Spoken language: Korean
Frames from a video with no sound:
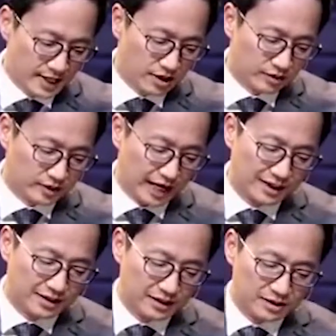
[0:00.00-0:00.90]
오늘
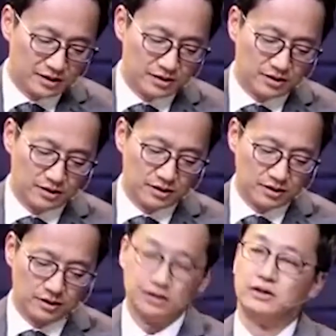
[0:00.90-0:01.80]
다니엘을
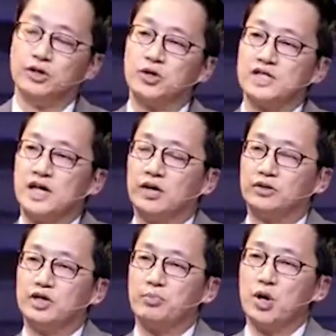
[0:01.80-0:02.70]
어, 역사가
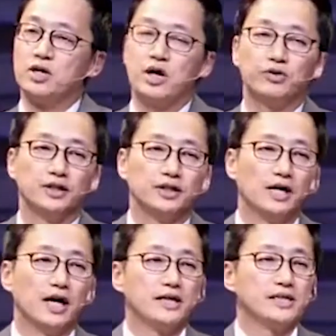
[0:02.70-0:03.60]
어떻게 평가하고
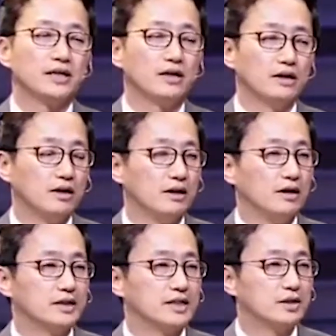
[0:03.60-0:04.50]
있는가 생, 어,
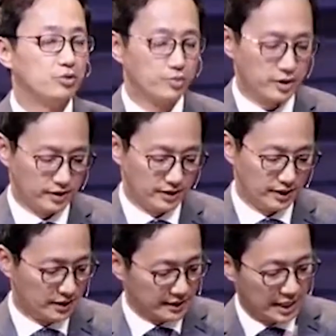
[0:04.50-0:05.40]
찾아보면
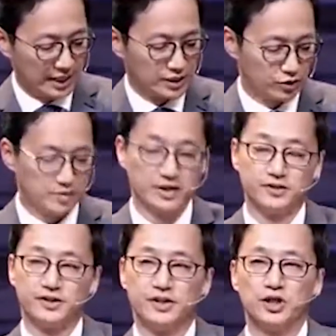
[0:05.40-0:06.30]
이렇게 세 가지로 말하고
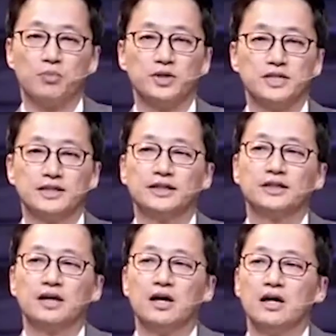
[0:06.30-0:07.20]
있어요. 첫
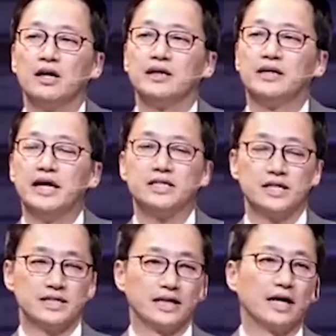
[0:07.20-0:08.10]
번째는
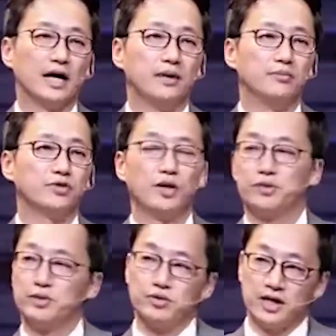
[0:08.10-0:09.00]
계시의 사람. 우리 한번
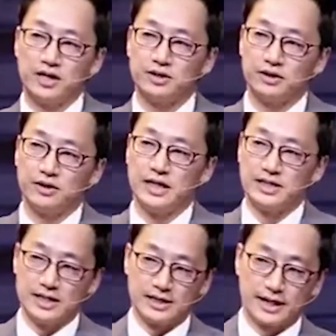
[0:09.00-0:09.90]
해볼까요?
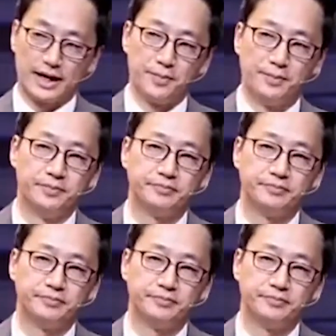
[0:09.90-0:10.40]
계시의 사람.